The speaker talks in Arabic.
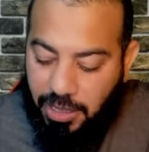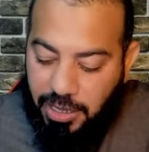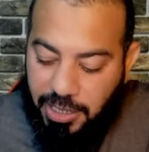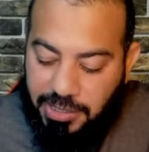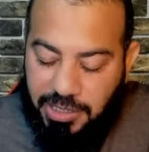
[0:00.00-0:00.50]

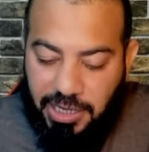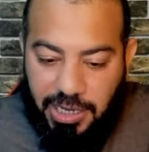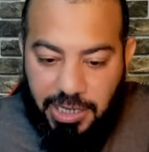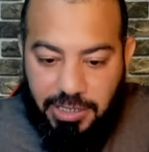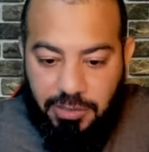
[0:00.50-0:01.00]
انت
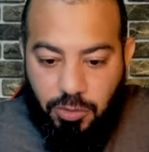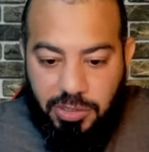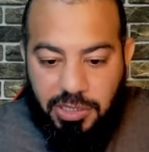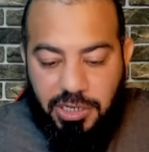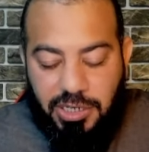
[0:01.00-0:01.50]
الان
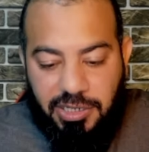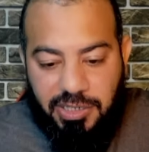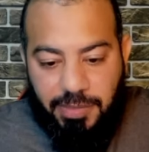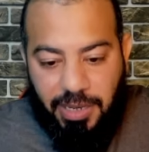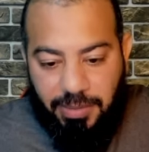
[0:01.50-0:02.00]
قلت لي
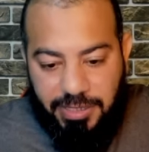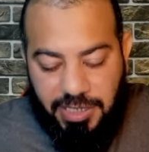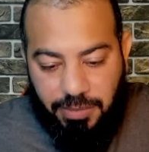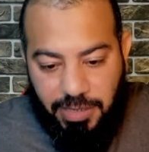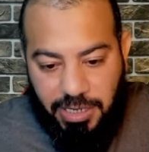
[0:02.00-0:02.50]
الاتباع عن
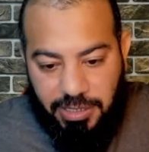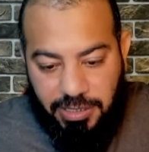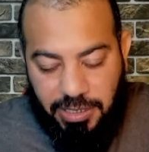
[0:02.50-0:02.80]
سلمان